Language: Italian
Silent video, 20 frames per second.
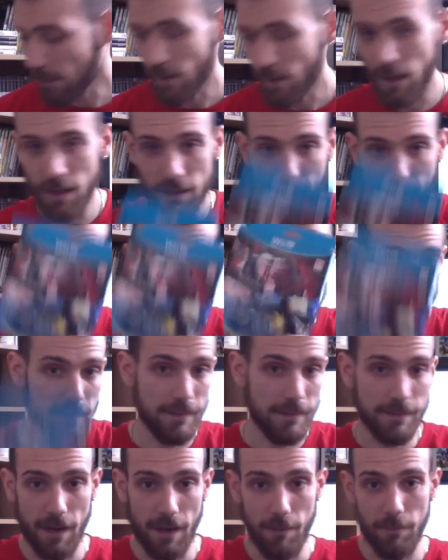eh,
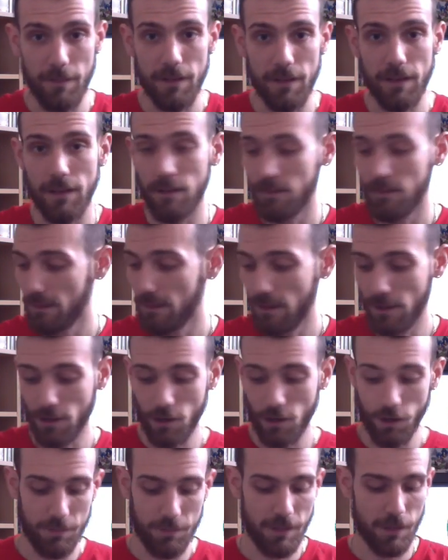entrambe le
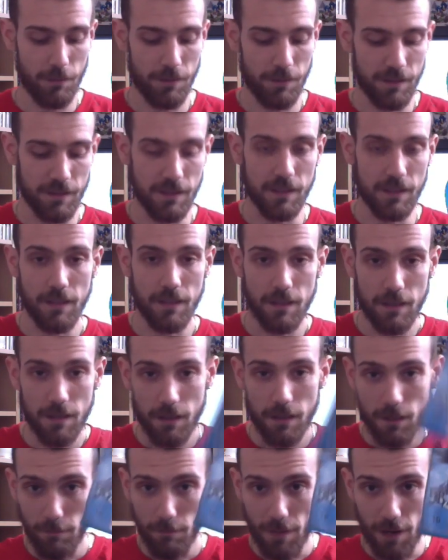copie, quindi
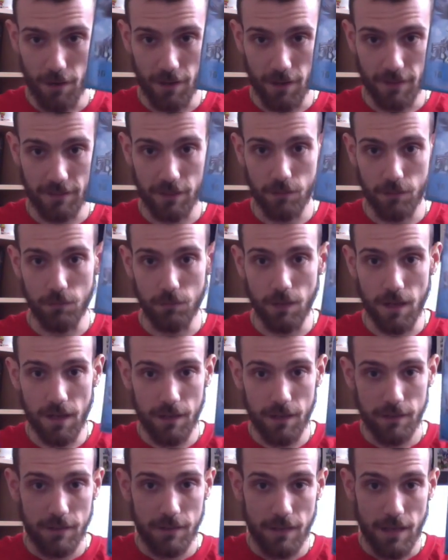Bayonetta
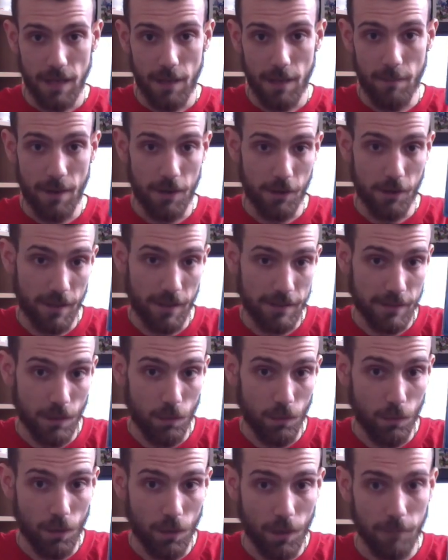2 e Bayonetta
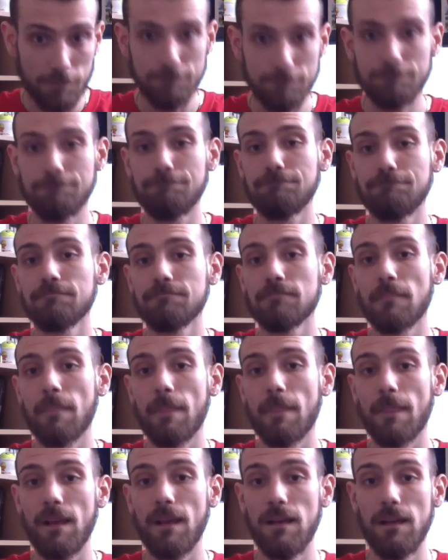1.
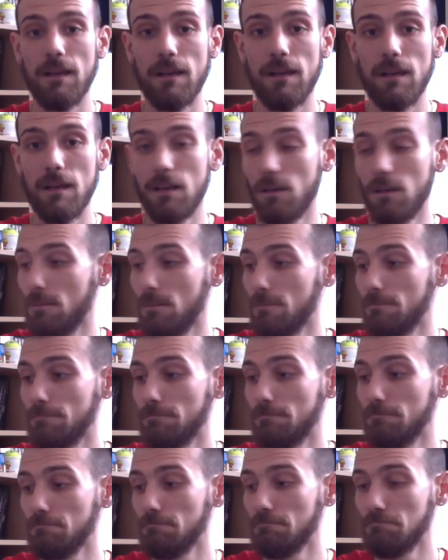
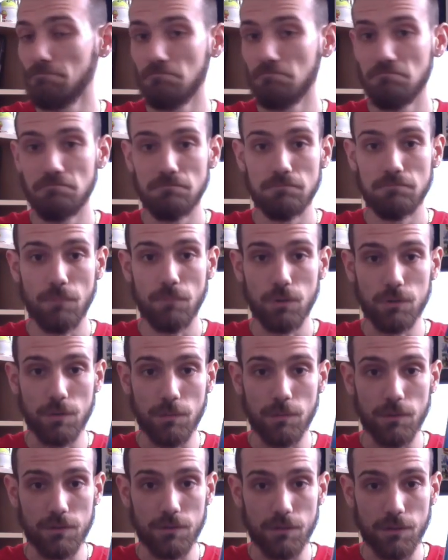Ehm, molto
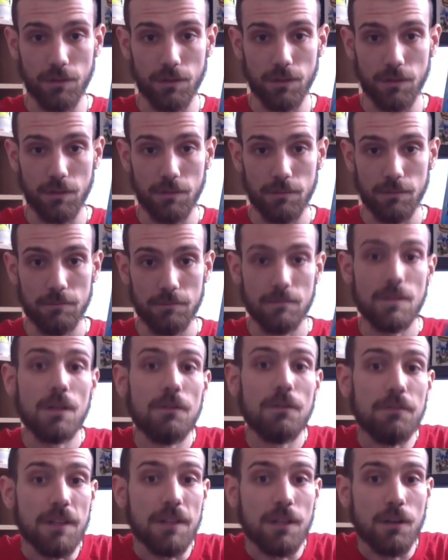molto
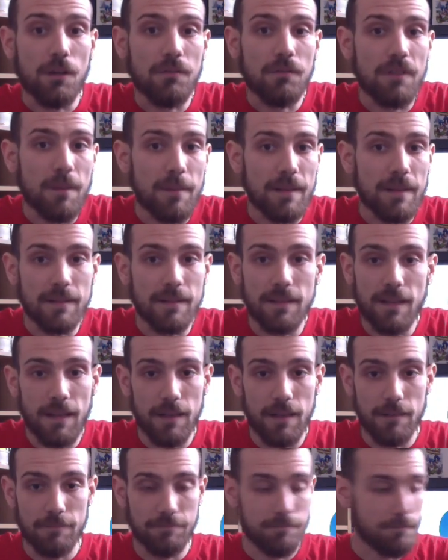fico ovviamente
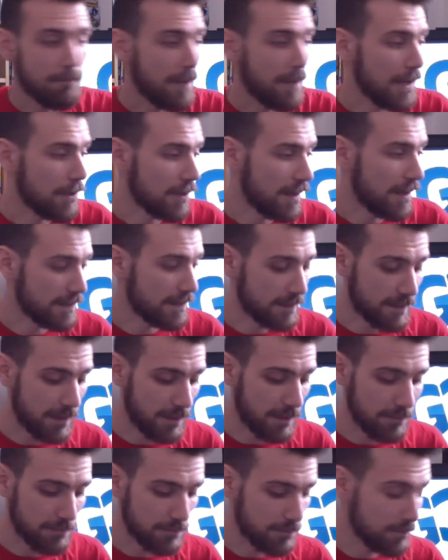è
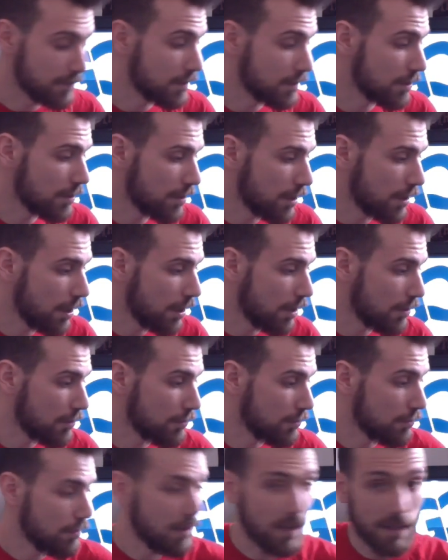Bayonetta. Non ho
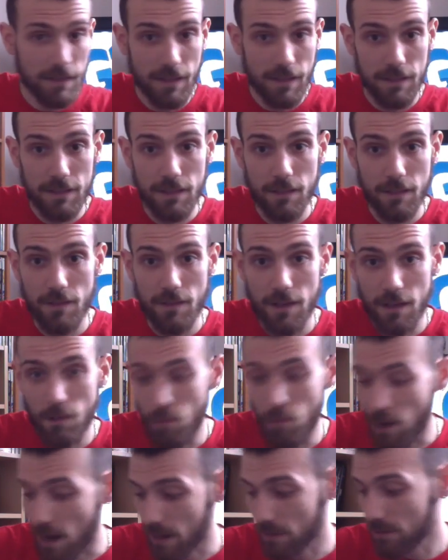nulla da dirvi a
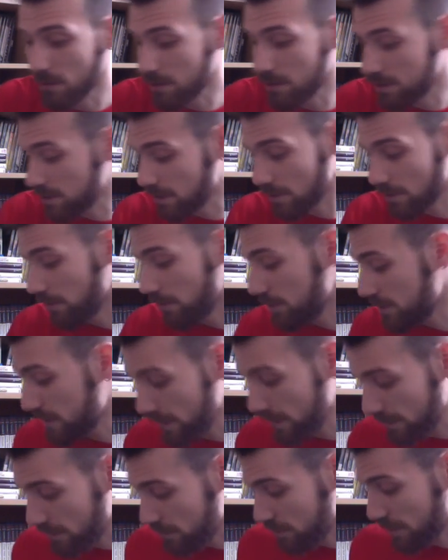riguardo, se non lo
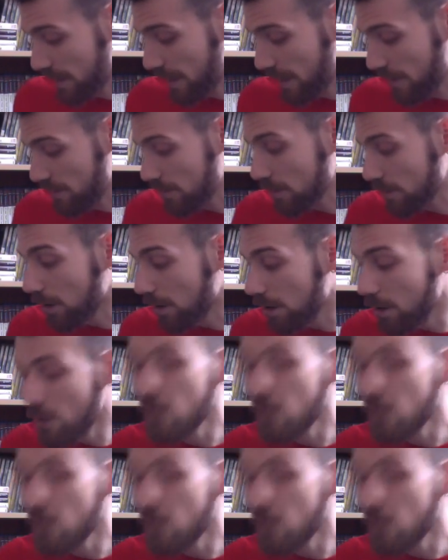state giocando